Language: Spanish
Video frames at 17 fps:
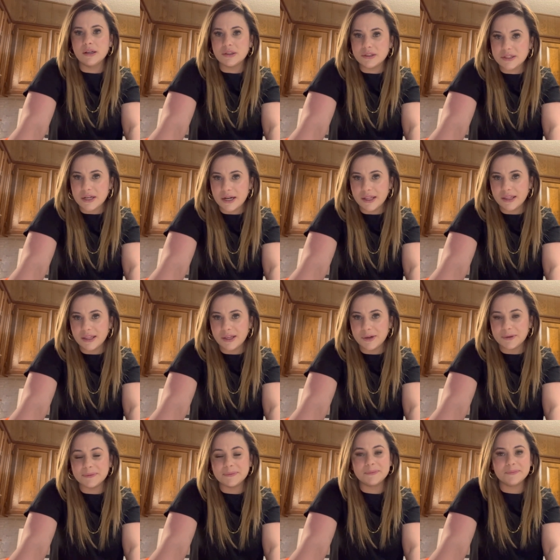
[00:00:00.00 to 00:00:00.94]
Ya le
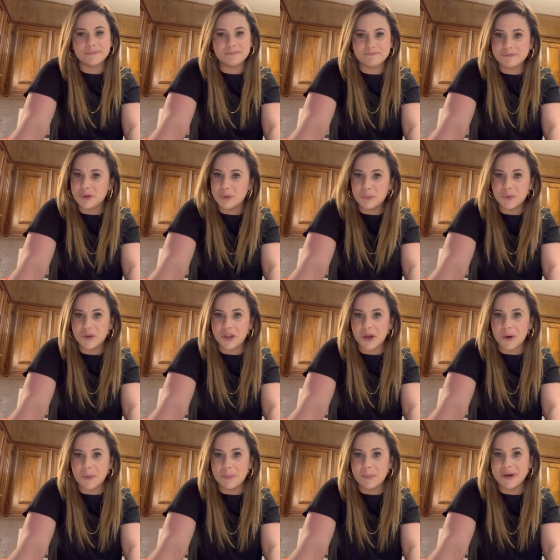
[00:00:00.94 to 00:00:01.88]
digo, no
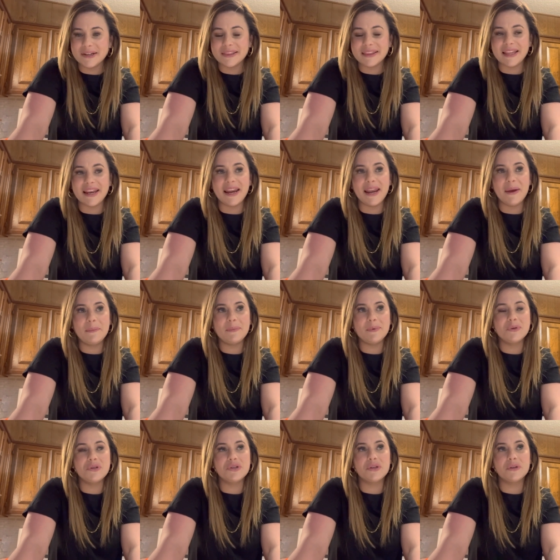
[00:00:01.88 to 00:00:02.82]
pude compartirle
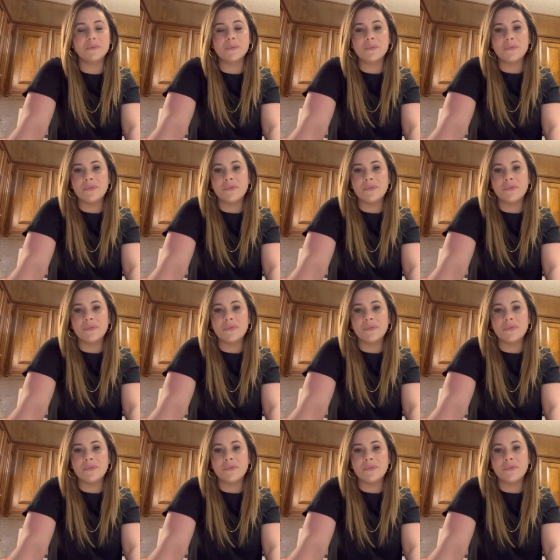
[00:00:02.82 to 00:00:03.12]
mucho